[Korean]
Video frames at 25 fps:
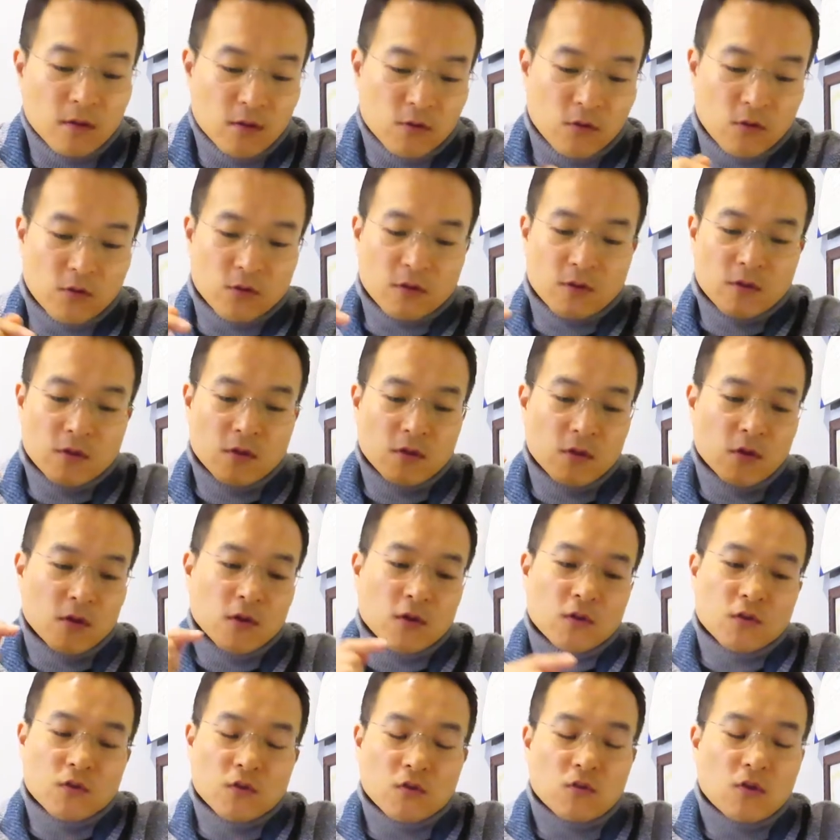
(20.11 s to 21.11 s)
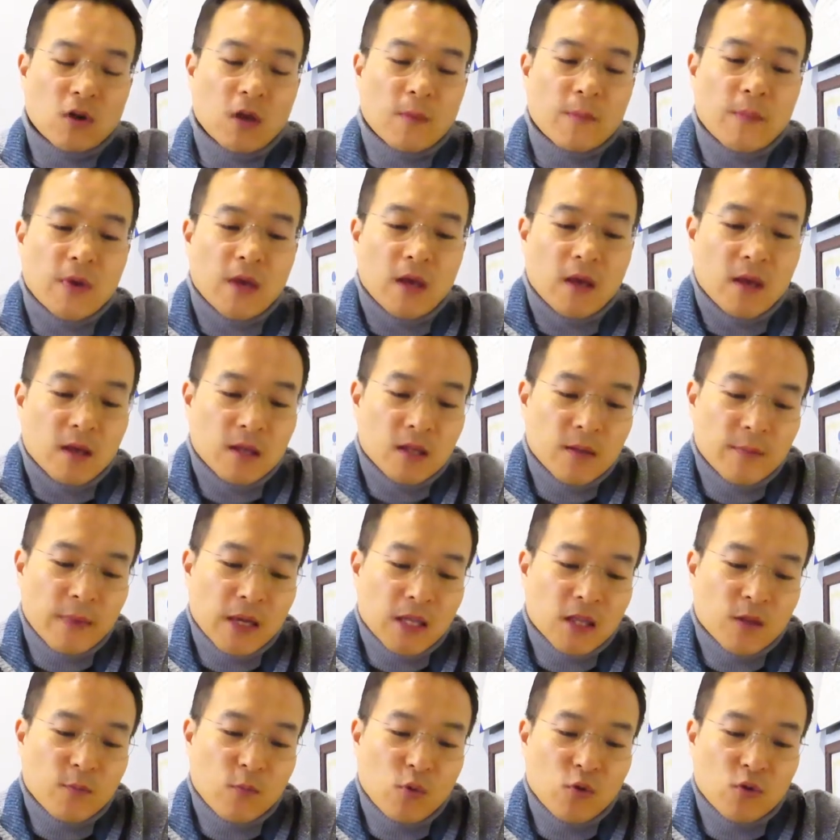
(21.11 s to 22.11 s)
또는 눈앞에
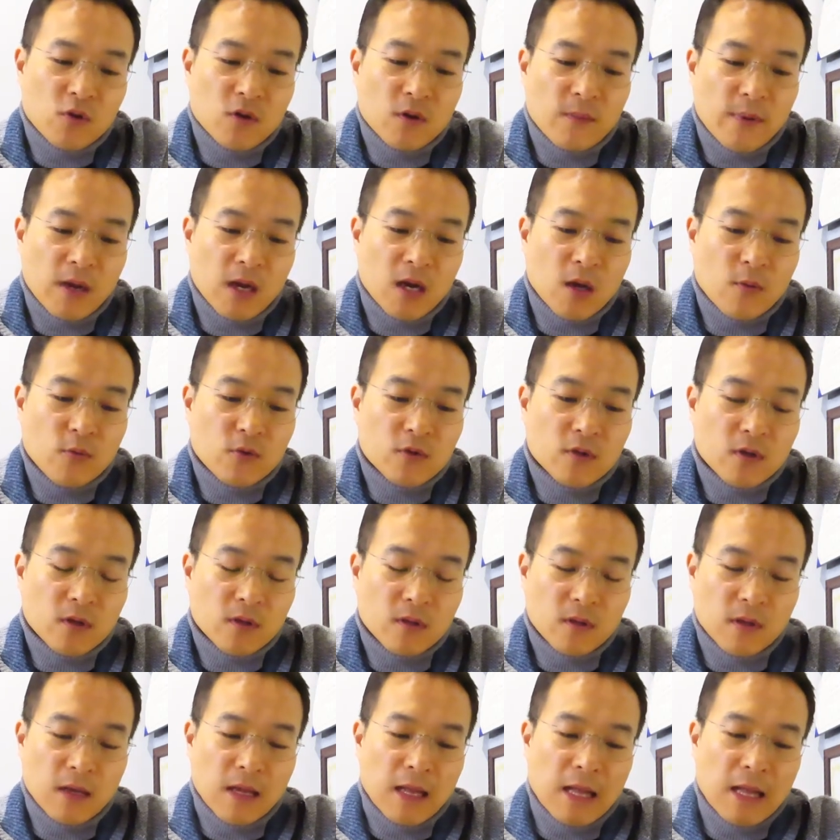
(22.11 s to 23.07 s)
스마트폰을 바라보든